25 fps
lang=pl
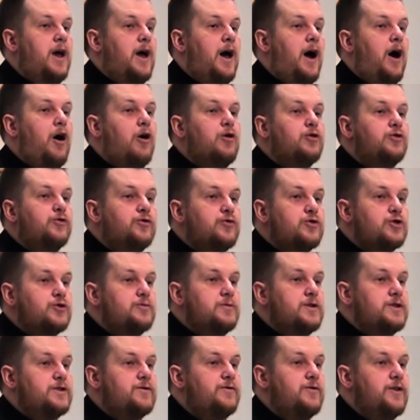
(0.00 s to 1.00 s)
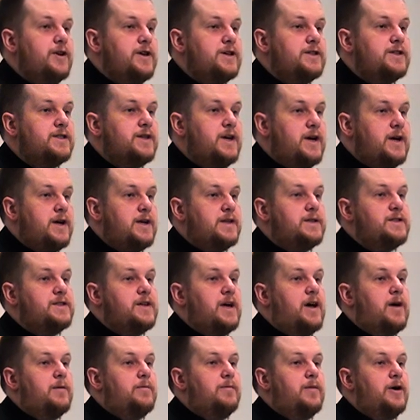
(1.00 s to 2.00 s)
a otwórzmy swoje
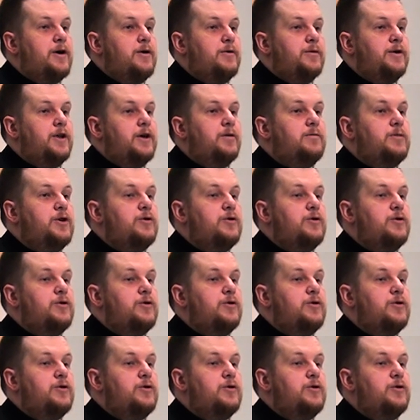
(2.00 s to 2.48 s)
serca pełne